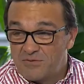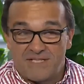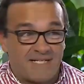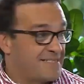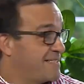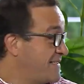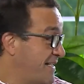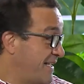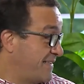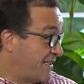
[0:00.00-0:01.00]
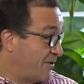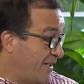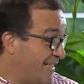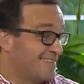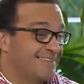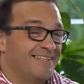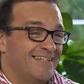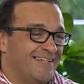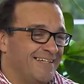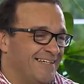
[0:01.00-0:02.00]
muchas gracias. Alejandra, hola. ¿Cómo has
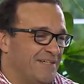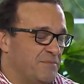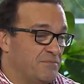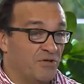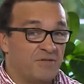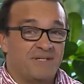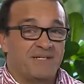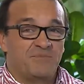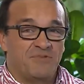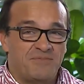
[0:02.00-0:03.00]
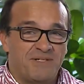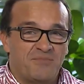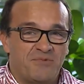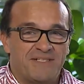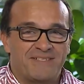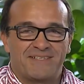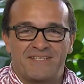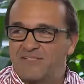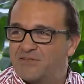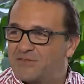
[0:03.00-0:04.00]
estado? Muy bien, muy bien, muy
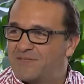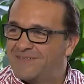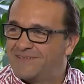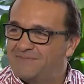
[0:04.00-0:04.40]
entretenido. Estaba contando